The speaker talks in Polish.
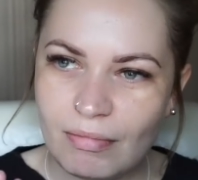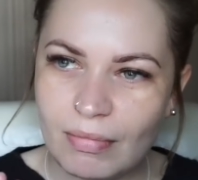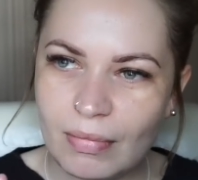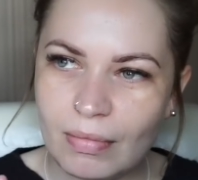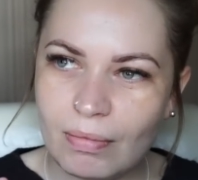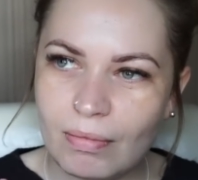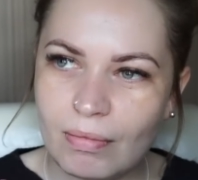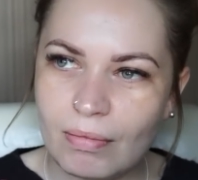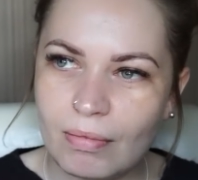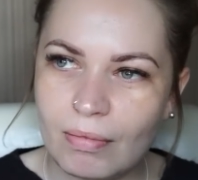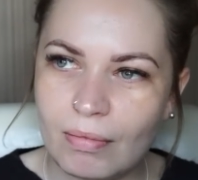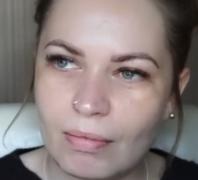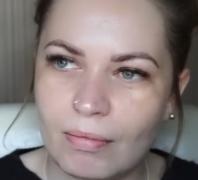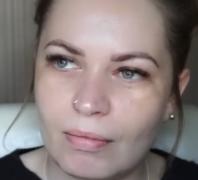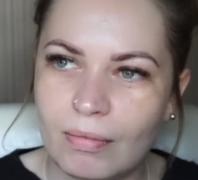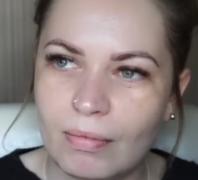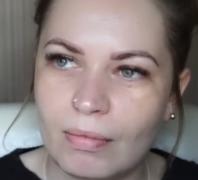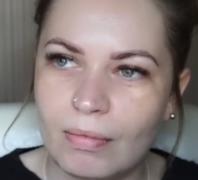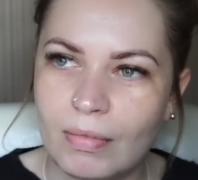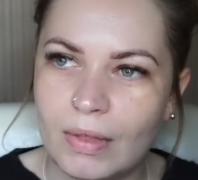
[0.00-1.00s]

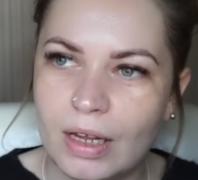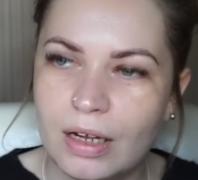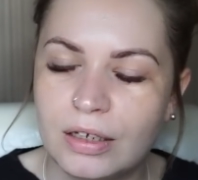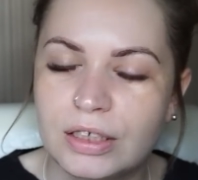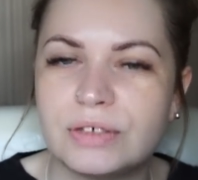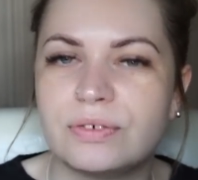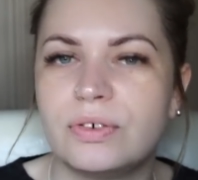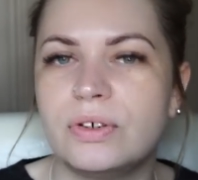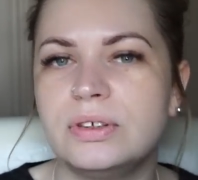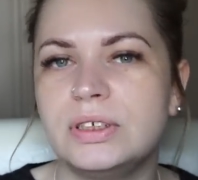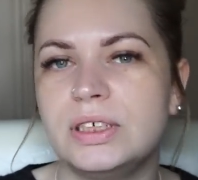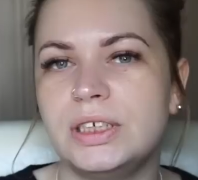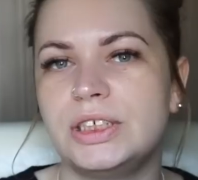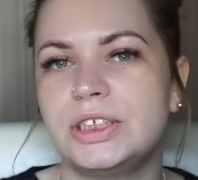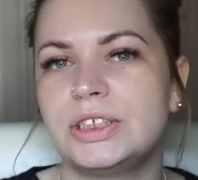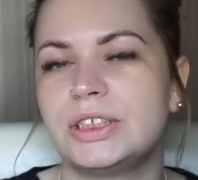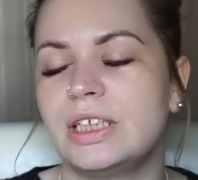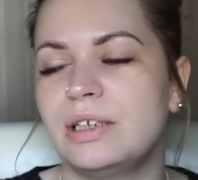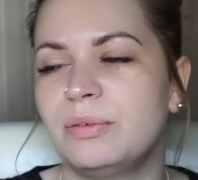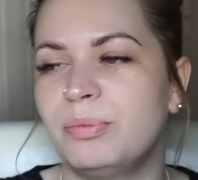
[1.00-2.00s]
mm,
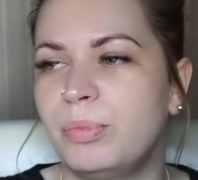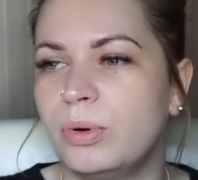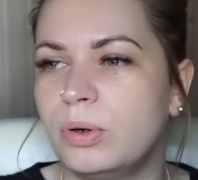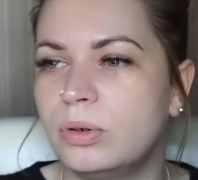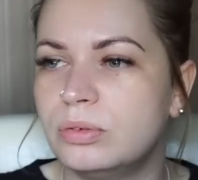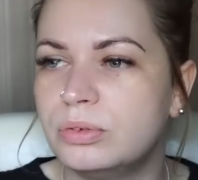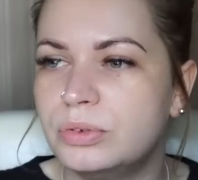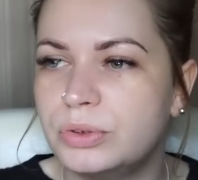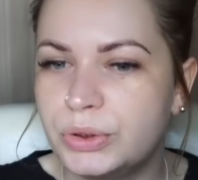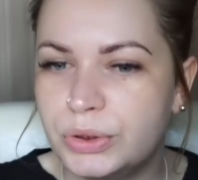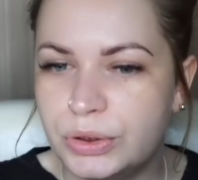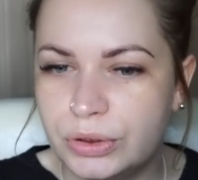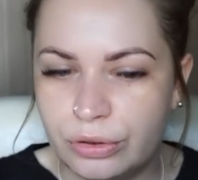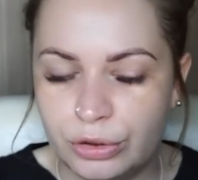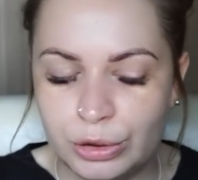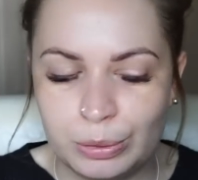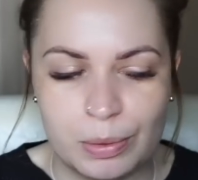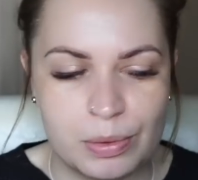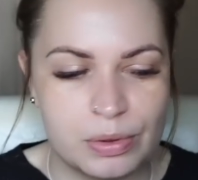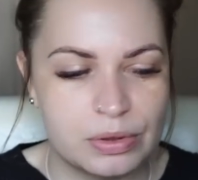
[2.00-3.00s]
zwolnić tempo,
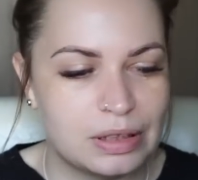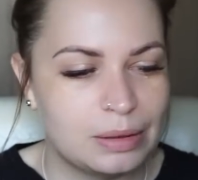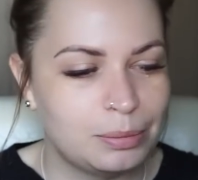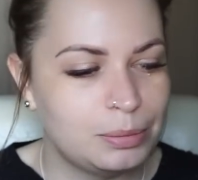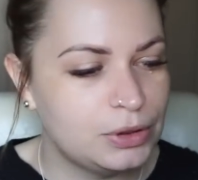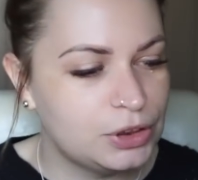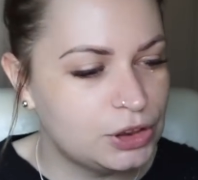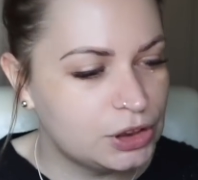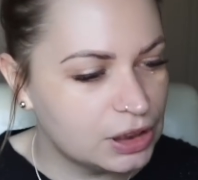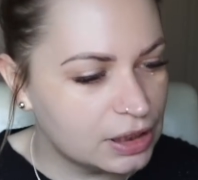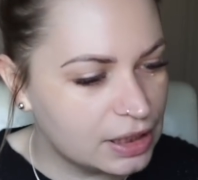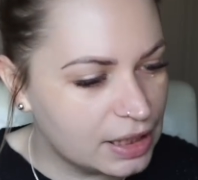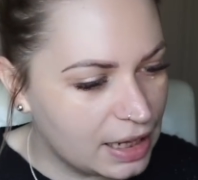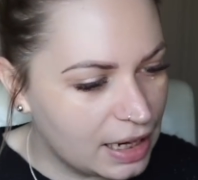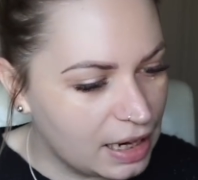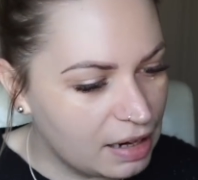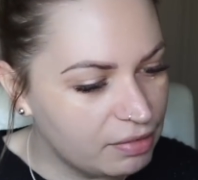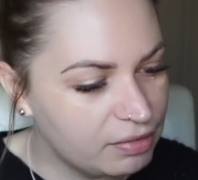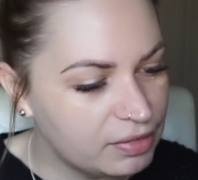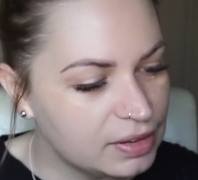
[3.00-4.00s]
usiąść, po prostu napić się
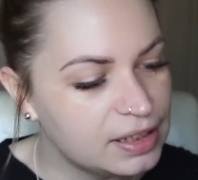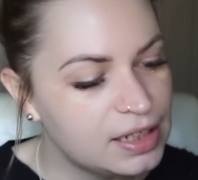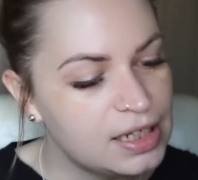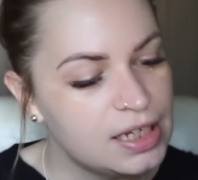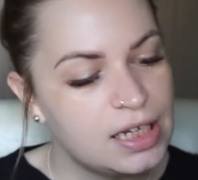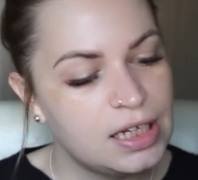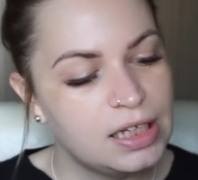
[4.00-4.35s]
kawy,